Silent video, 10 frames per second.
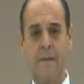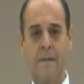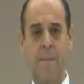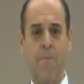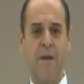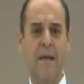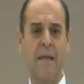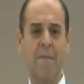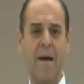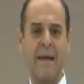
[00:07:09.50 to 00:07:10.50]
¿Se
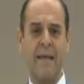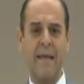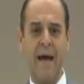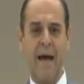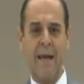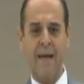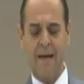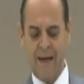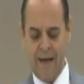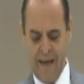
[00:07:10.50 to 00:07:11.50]
pueden
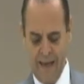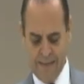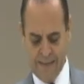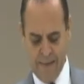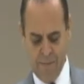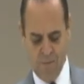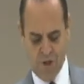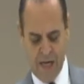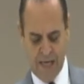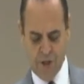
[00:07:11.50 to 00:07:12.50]
imaginar a este
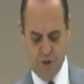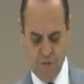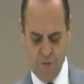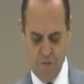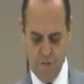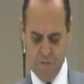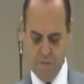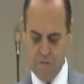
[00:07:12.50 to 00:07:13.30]
muchacho